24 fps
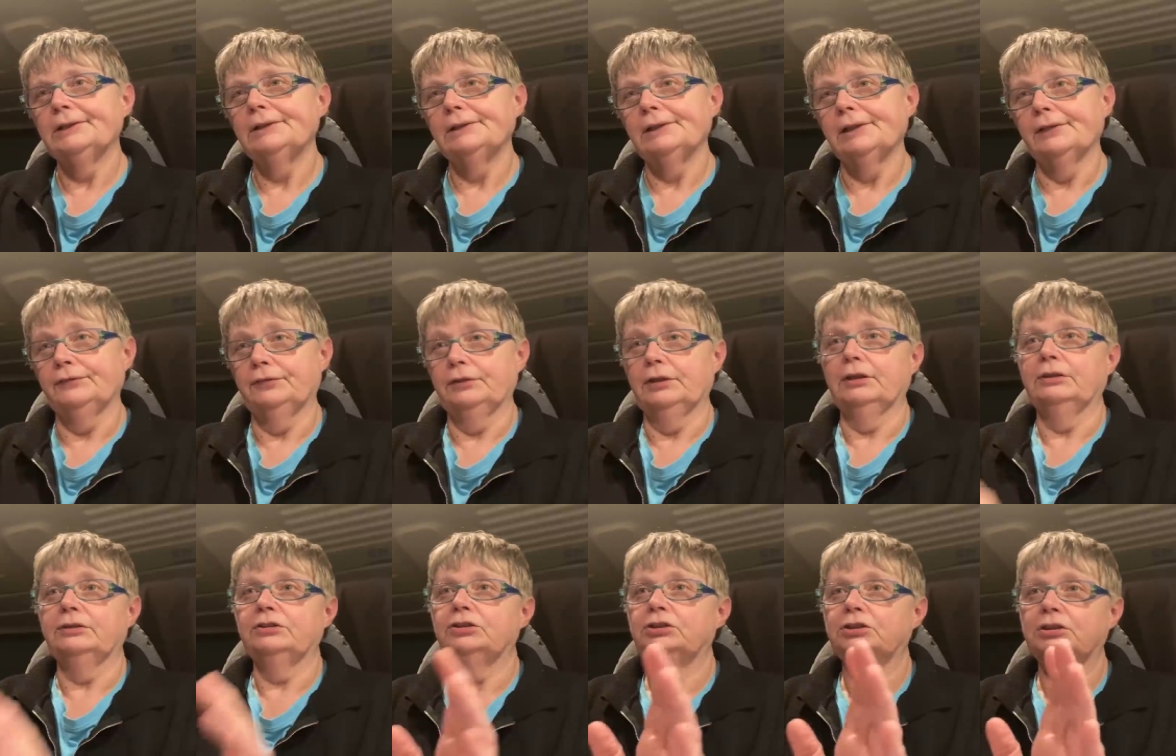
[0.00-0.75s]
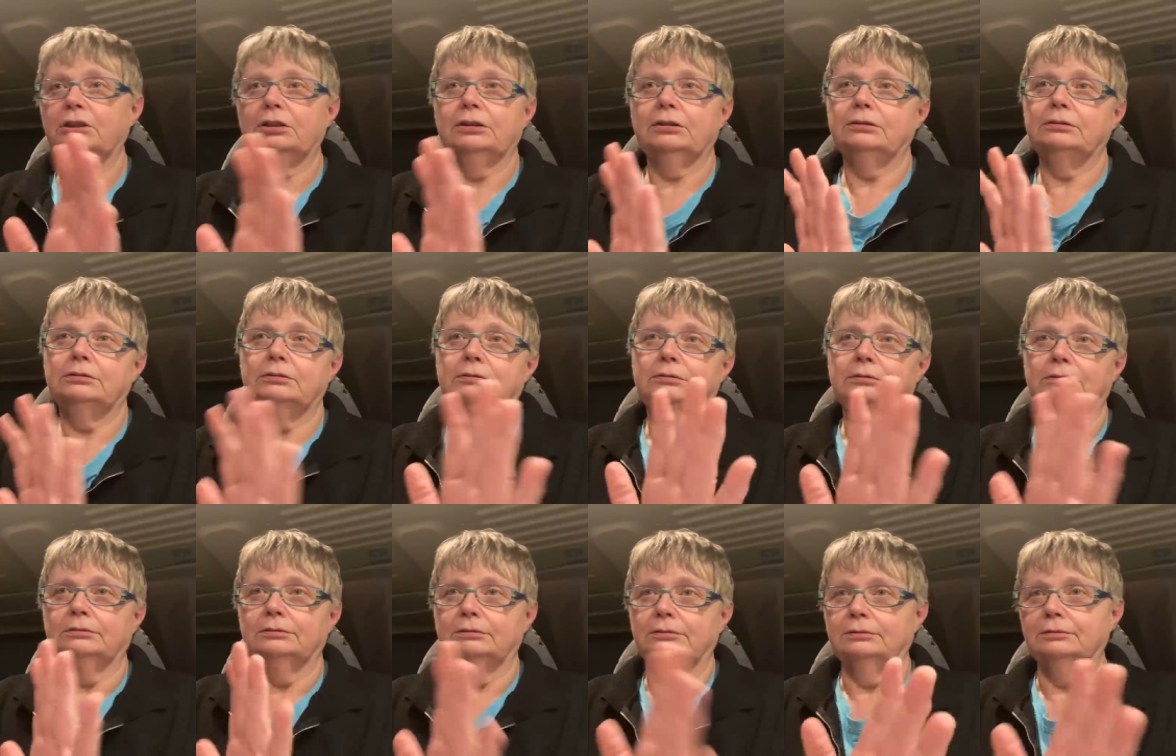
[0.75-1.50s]
enfin, déjà,
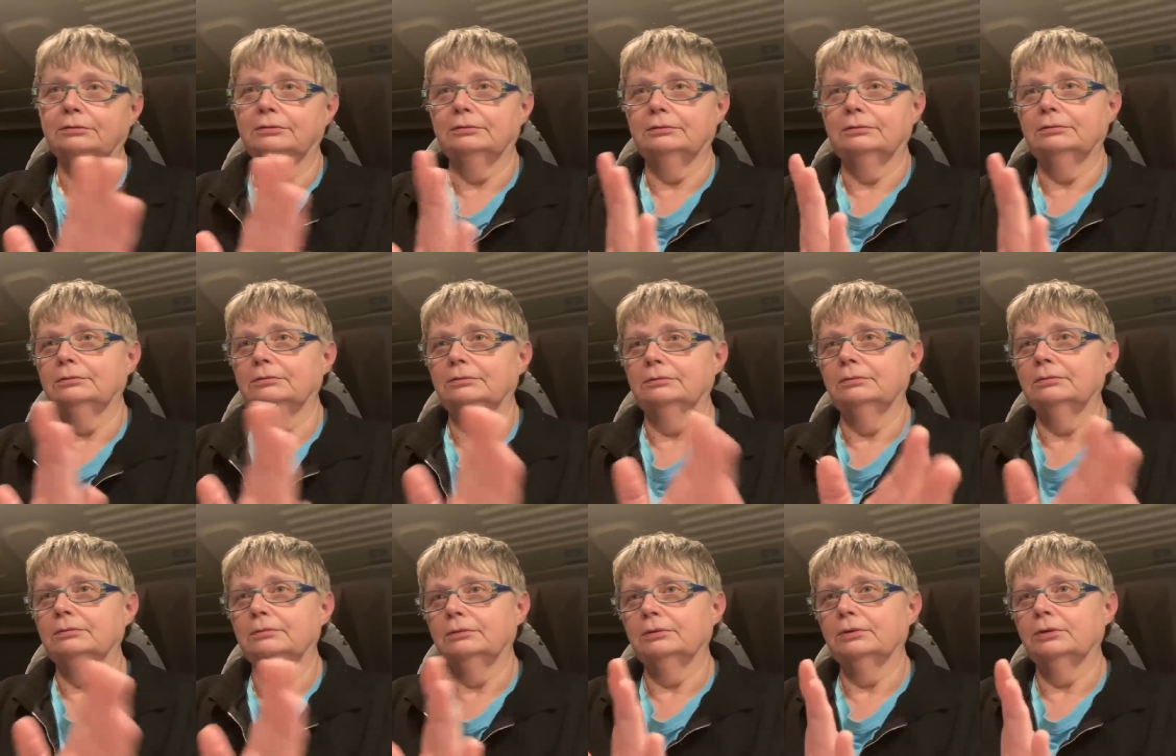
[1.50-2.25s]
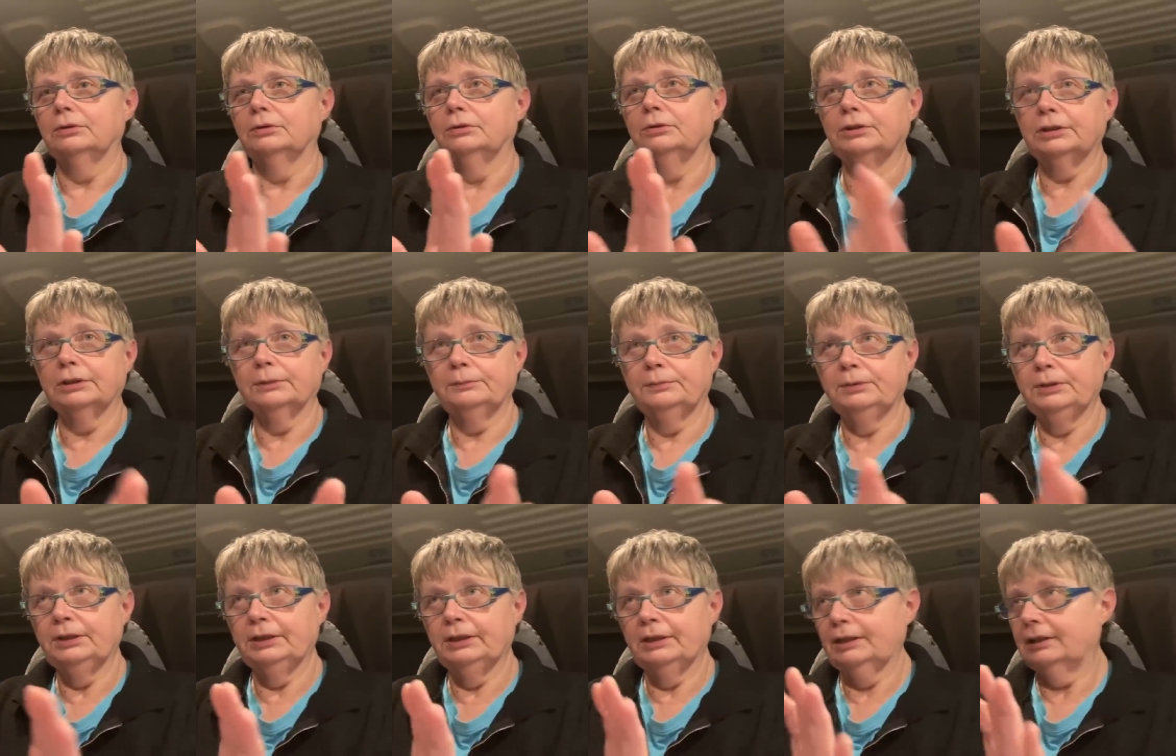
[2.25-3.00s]
euh, le
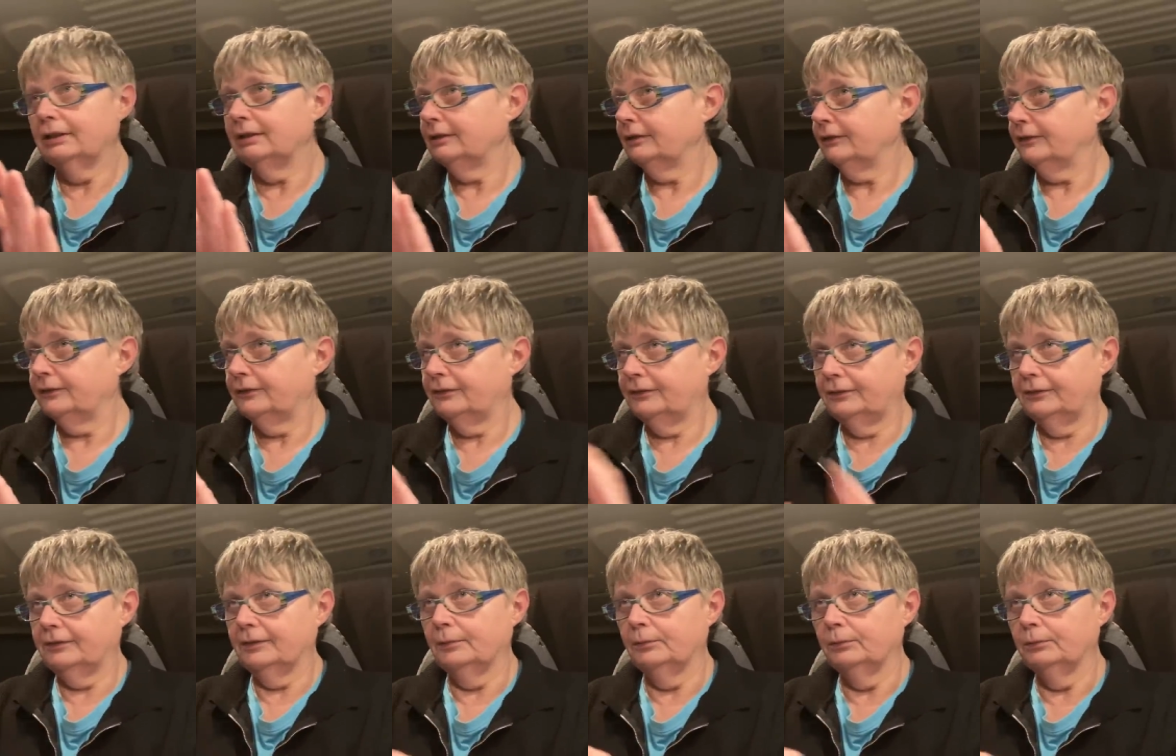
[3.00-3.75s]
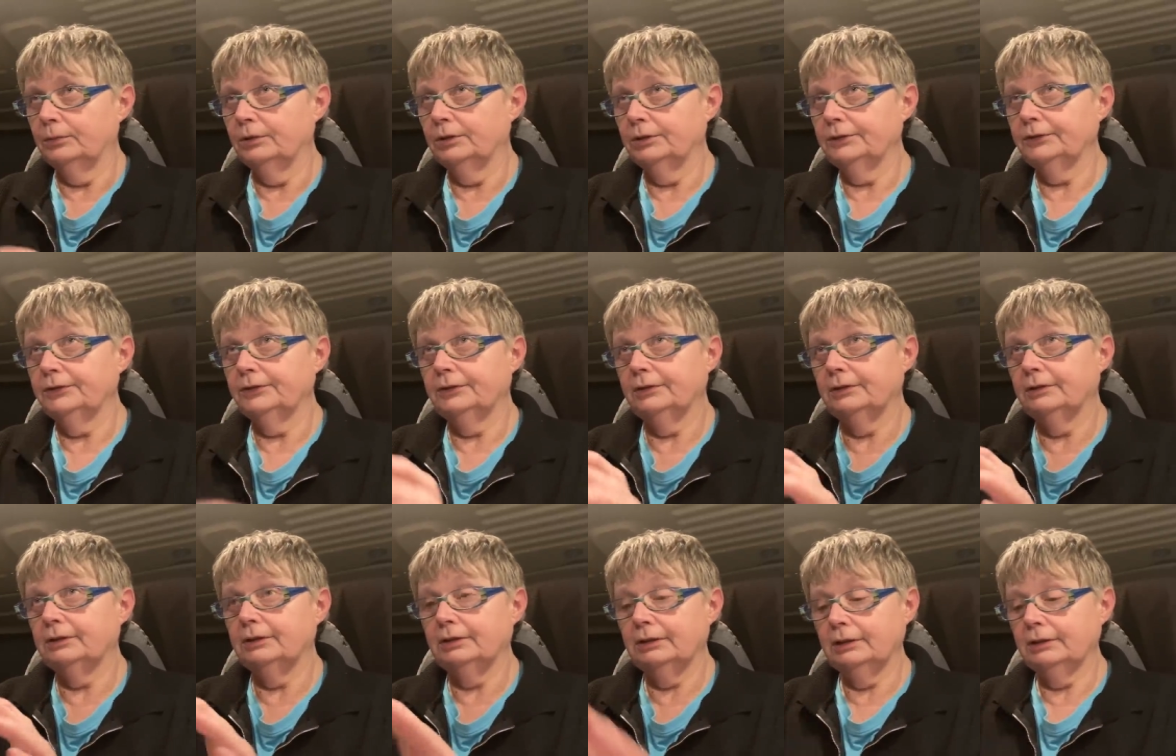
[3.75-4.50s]
camping-car, ça me botte.
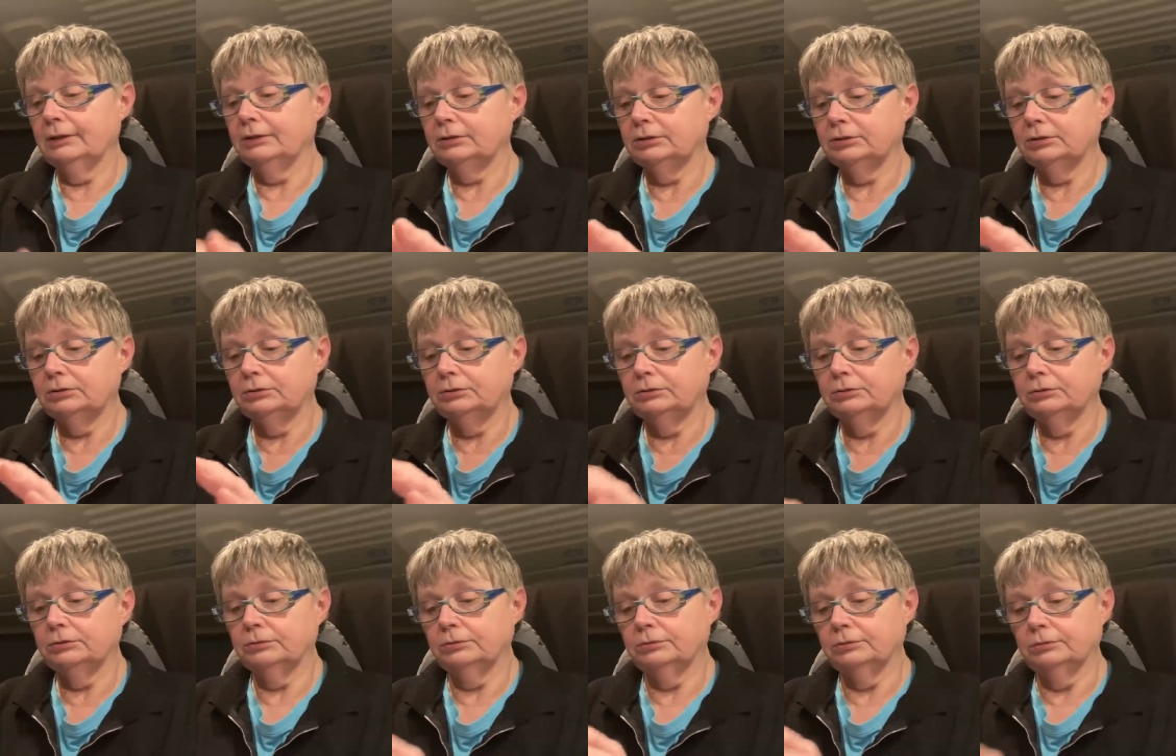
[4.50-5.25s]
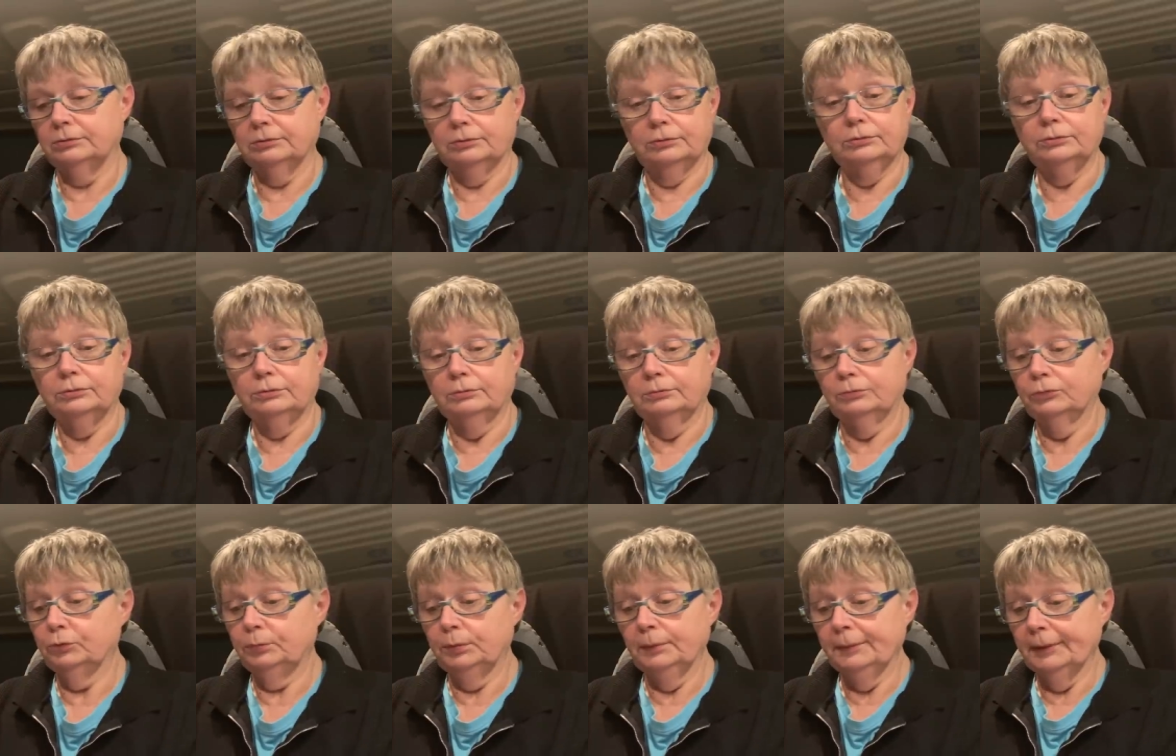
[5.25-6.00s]
Et je,
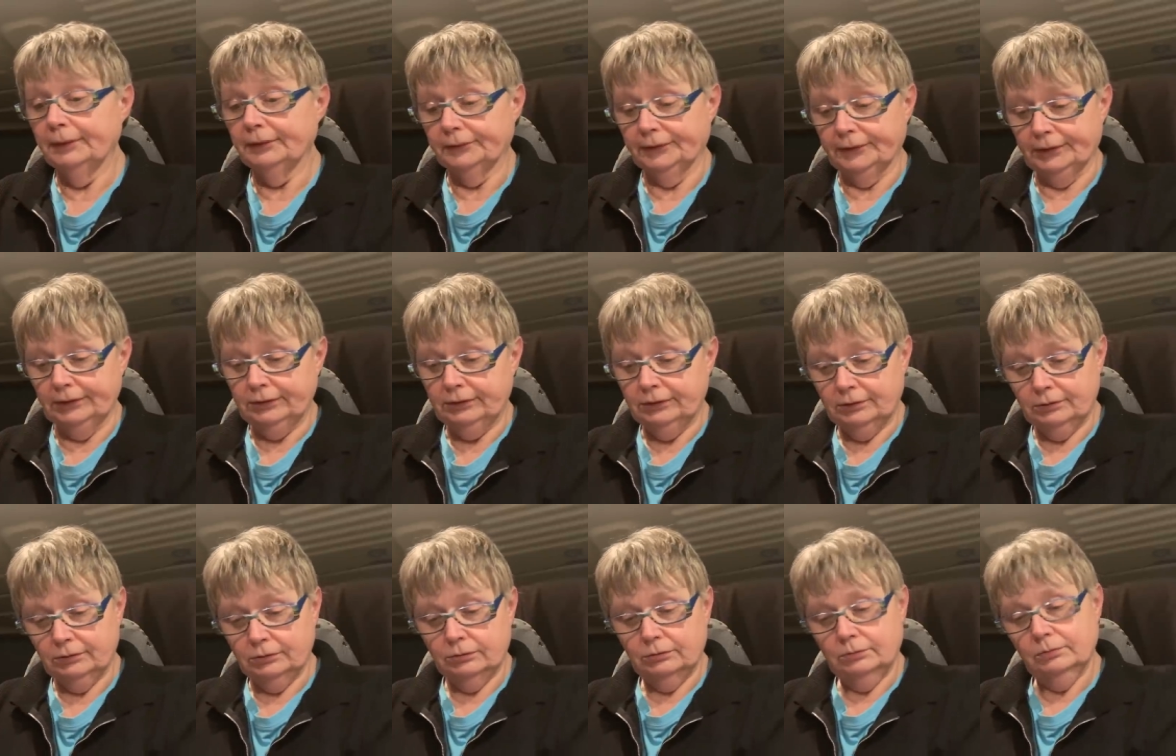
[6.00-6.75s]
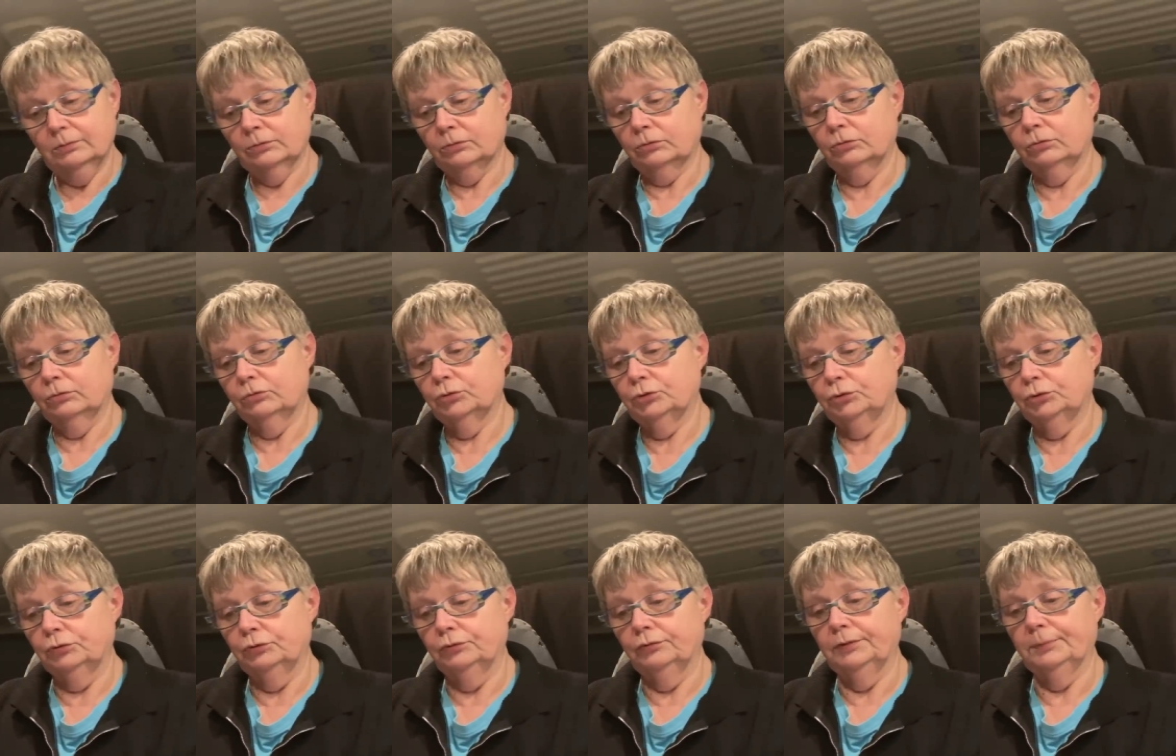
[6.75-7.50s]
depuis ma retraite,
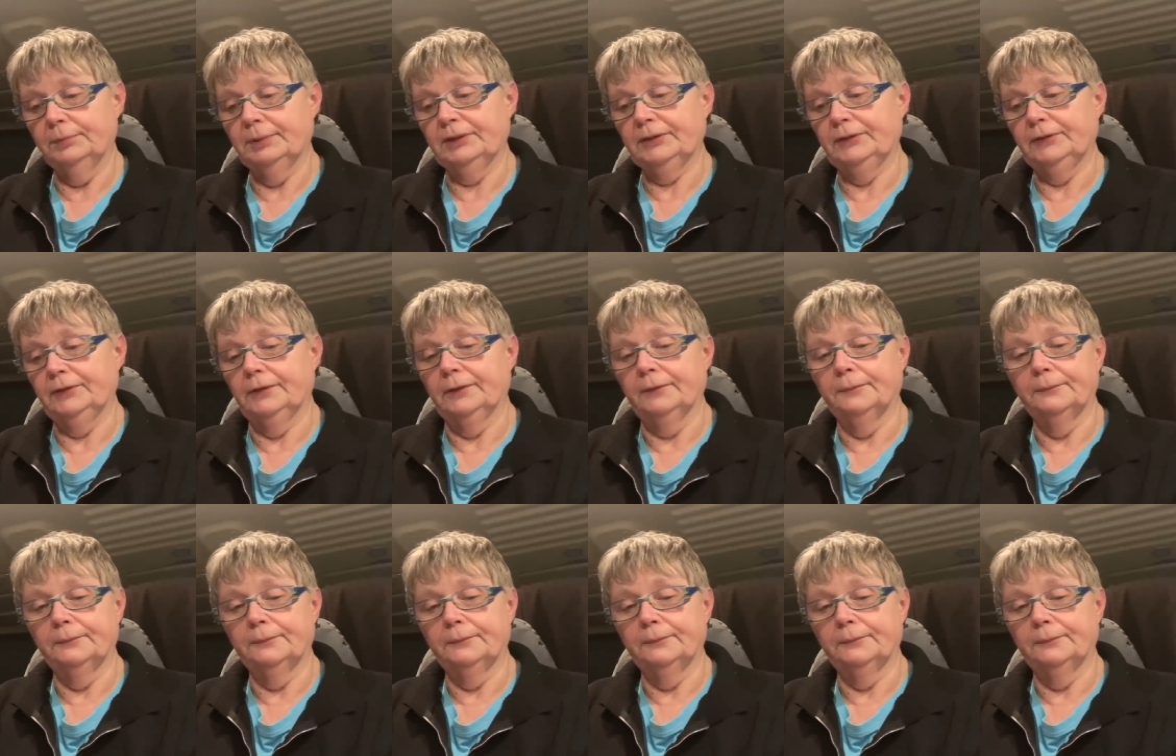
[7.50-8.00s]
je devais partir.